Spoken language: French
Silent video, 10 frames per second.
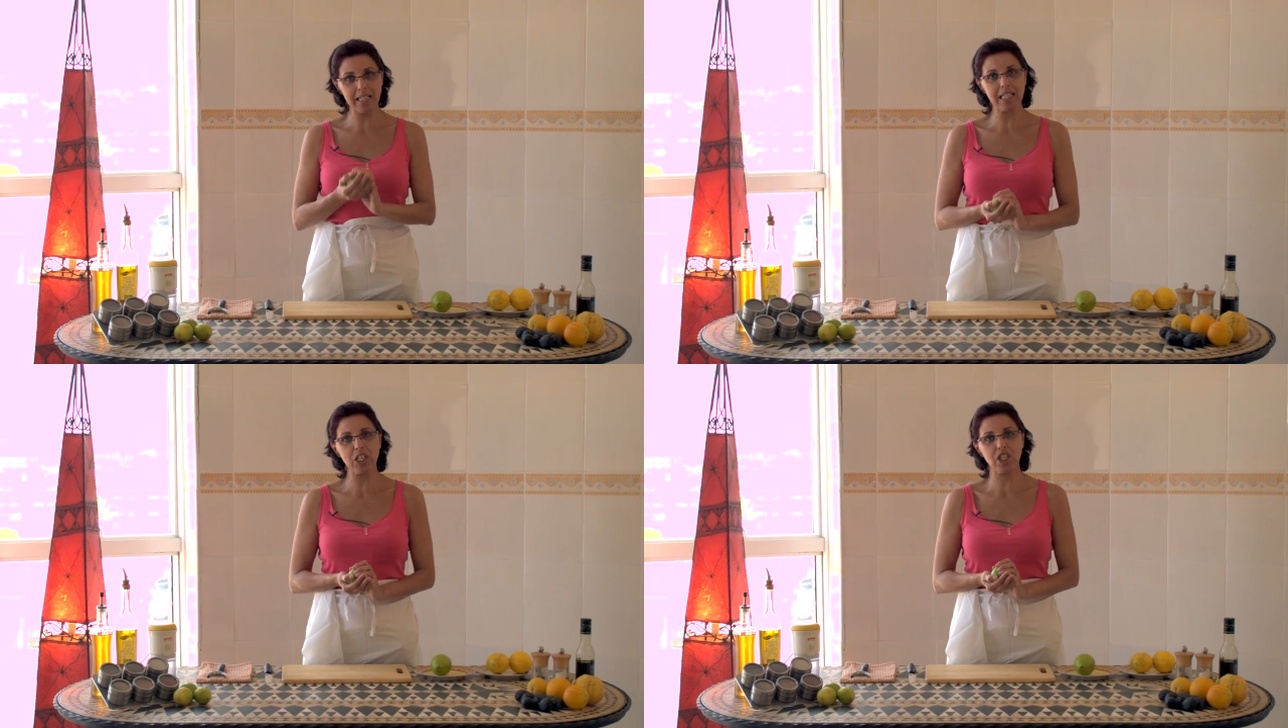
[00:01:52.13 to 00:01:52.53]

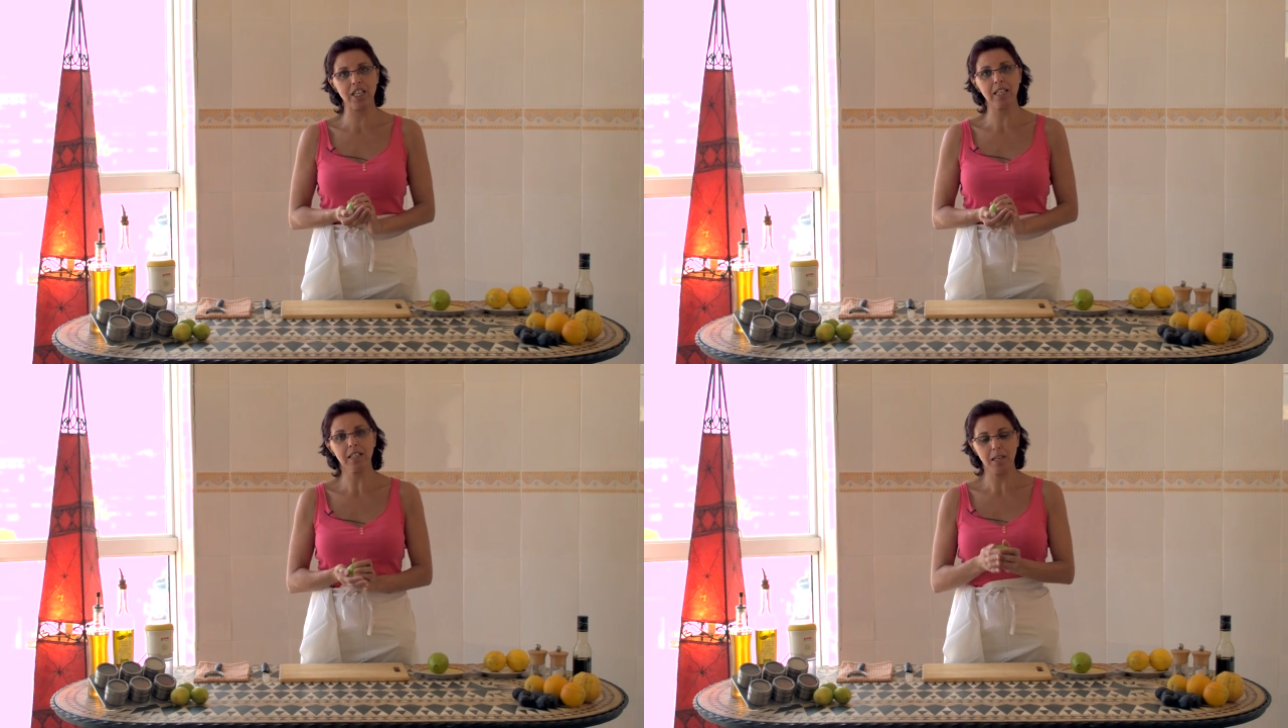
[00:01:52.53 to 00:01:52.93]
les
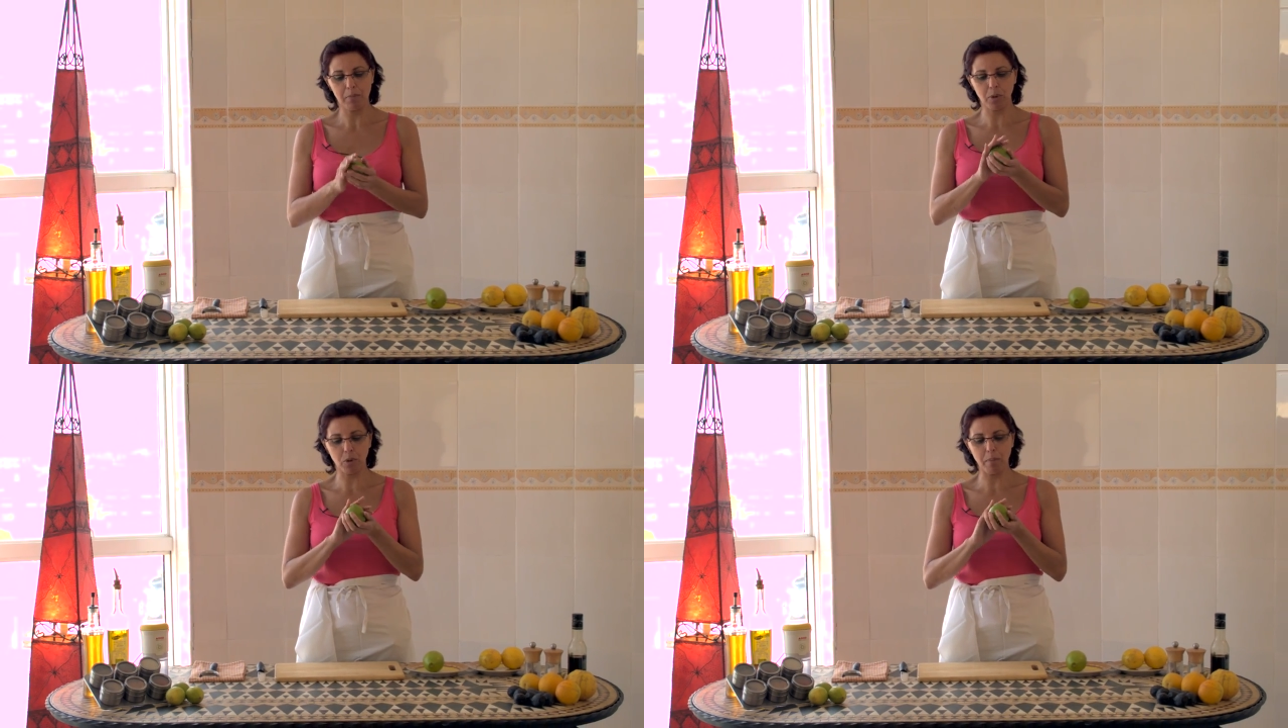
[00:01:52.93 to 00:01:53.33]
sécher
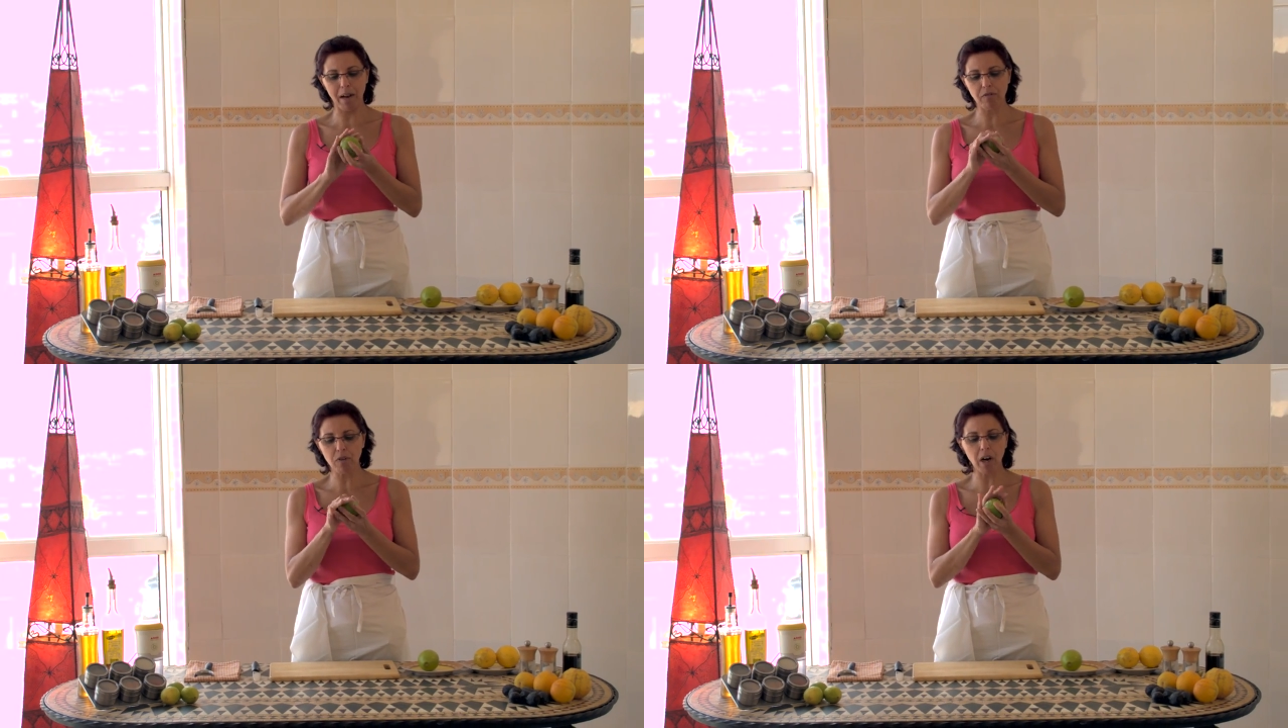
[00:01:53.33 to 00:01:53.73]
pour ne
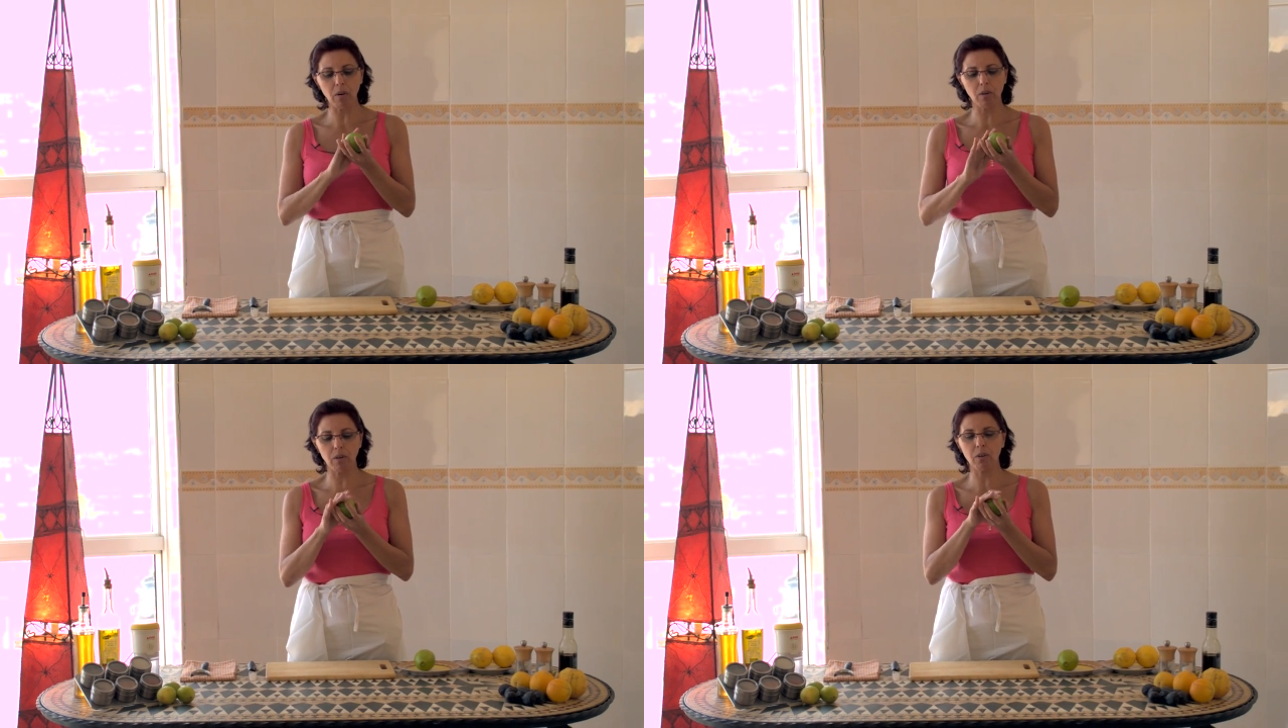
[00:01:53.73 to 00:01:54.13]
pas
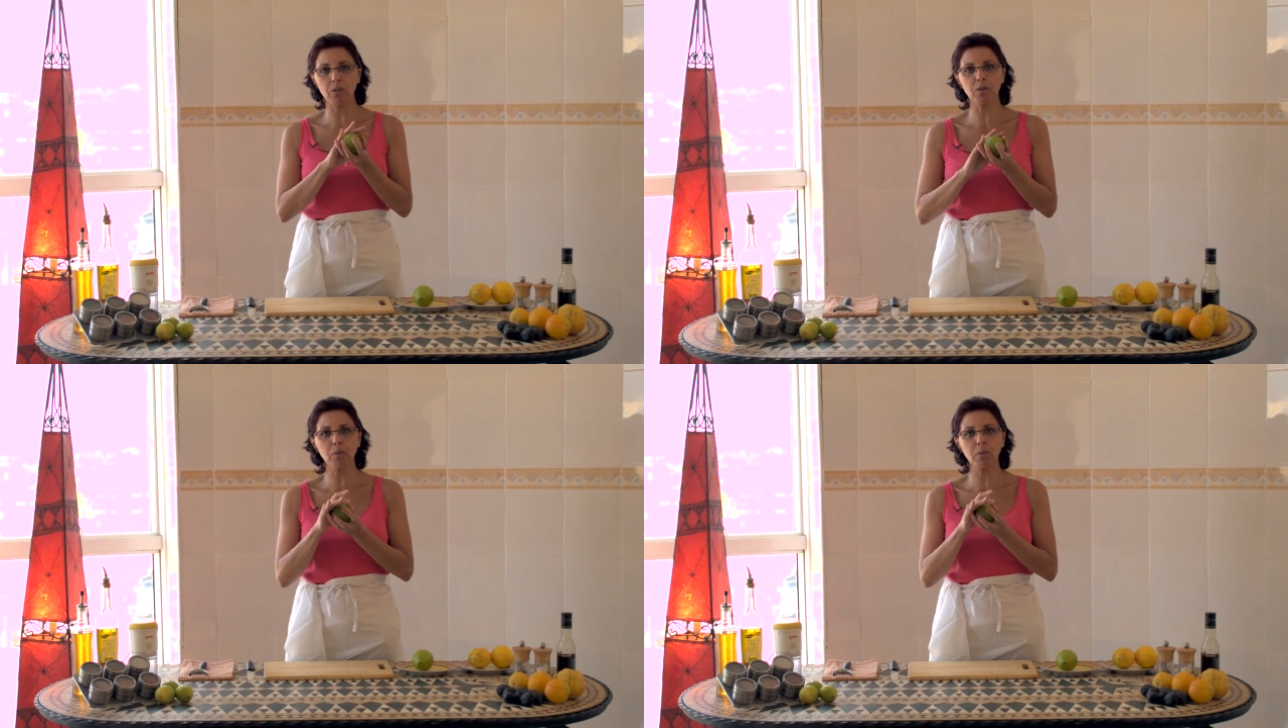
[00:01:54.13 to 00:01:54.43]
avoir euh,